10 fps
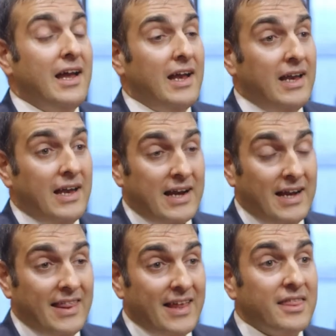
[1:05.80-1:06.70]
la
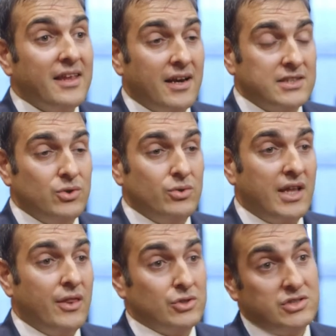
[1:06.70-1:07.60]
calidad y
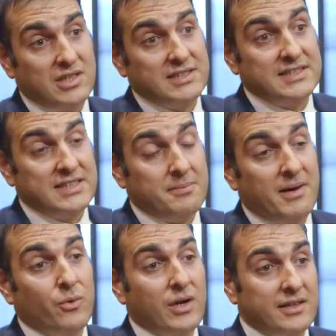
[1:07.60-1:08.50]
resultados del sistema
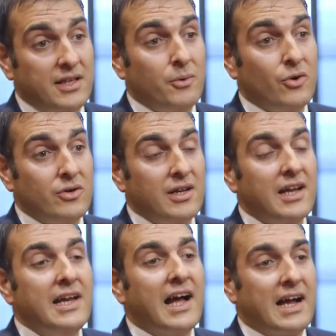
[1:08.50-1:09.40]
educativo
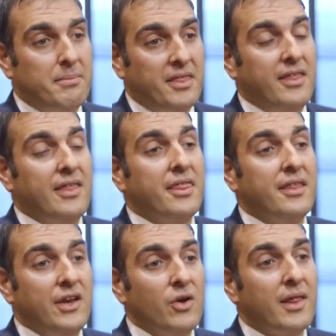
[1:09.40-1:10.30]
y la capacidad de
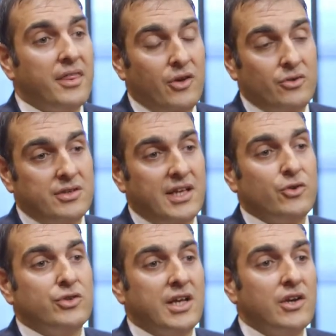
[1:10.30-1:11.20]
innovación
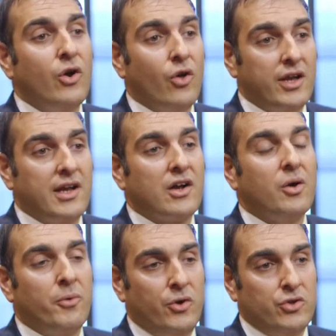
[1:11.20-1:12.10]
tanto tecnológica
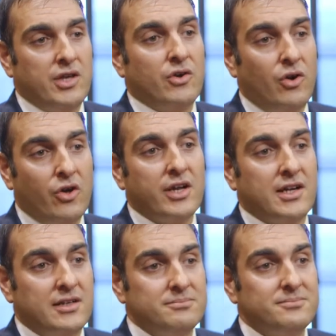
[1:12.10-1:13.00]
como no tecnológica.